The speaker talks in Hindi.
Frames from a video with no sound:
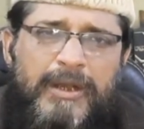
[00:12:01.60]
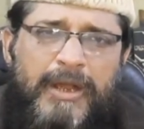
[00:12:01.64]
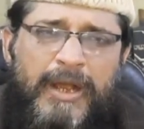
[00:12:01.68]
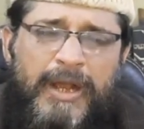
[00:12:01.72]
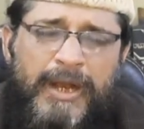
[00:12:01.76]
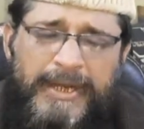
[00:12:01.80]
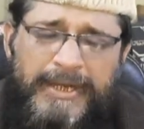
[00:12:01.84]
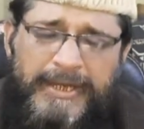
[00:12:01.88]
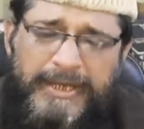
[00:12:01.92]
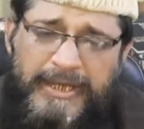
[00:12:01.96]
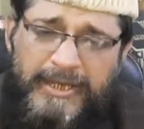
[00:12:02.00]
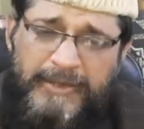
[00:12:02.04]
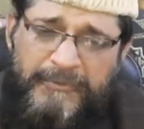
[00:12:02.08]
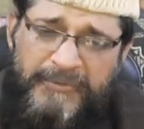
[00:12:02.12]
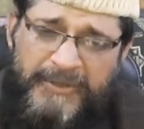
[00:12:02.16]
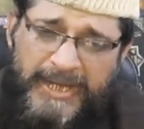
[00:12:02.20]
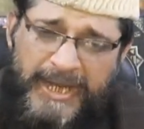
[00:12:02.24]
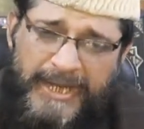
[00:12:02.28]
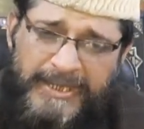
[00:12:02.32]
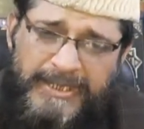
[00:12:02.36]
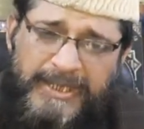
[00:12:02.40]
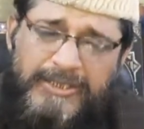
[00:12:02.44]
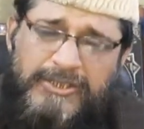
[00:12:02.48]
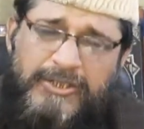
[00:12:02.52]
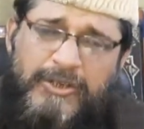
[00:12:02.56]
अगर
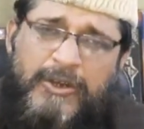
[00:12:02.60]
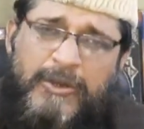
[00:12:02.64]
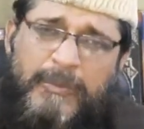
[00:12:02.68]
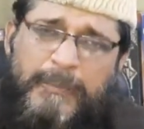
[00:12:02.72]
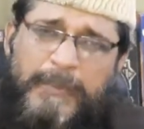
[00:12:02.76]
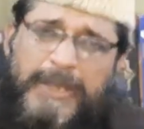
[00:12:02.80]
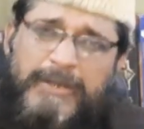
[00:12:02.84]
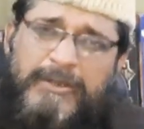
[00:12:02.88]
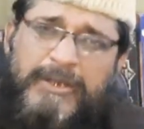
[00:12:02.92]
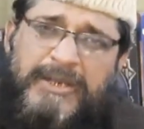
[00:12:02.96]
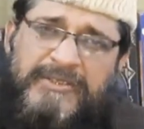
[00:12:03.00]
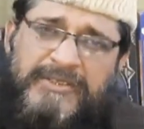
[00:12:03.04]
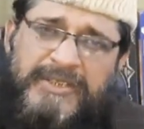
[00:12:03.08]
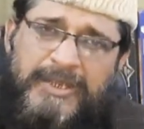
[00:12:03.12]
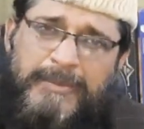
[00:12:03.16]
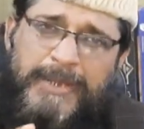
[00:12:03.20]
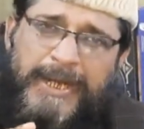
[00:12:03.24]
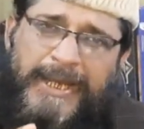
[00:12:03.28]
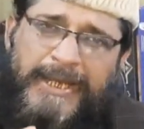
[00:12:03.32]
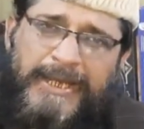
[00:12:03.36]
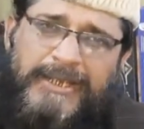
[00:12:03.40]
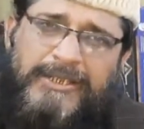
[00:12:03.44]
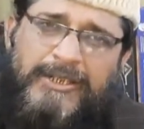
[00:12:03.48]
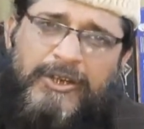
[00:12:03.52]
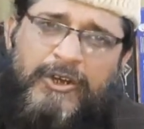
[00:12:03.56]
इनफरादी तौर पे और
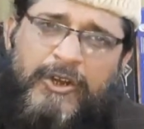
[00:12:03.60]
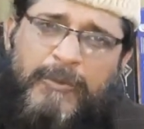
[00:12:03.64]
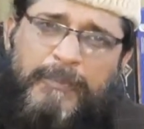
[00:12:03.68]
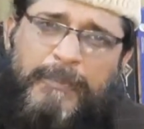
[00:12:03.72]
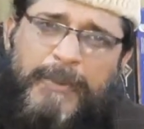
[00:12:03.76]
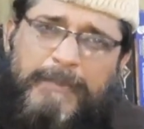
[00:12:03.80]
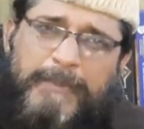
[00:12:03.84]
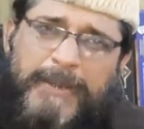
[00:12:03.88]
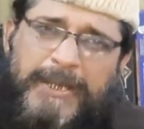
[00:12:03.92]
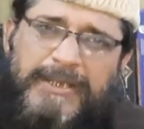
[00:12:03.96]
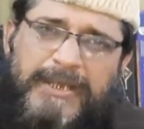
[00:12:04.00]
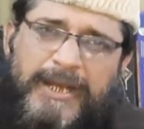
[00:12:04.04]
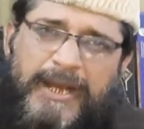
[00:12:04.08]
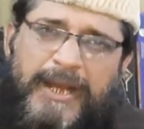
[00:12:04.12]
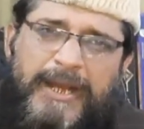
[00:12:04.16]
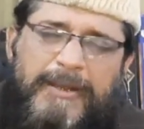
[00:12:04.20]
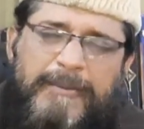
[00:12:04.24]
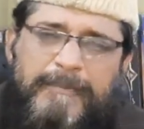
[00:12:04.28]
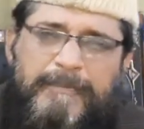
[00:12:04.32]
इज्तमाही तौर पे बंदा